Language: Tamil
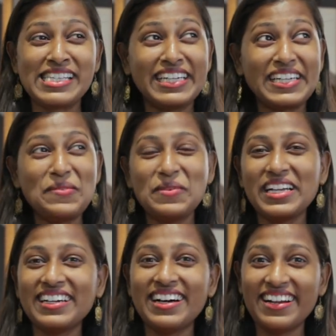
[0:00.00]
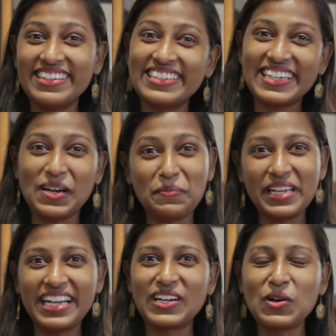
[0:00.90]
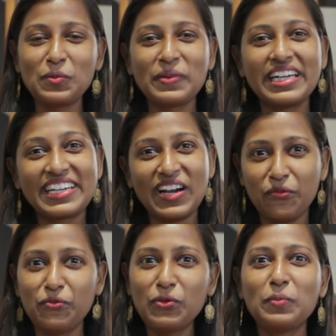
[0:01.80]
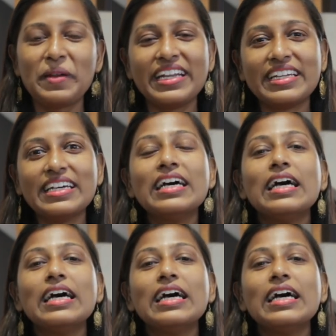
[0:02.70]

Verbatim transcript: சில டைமெல்லாம் ஹண்ட்ரட் அப்படியெல்லாம் கவுண்ட் பண்ணியிருக்கேன் அவ்வளோ பெயின்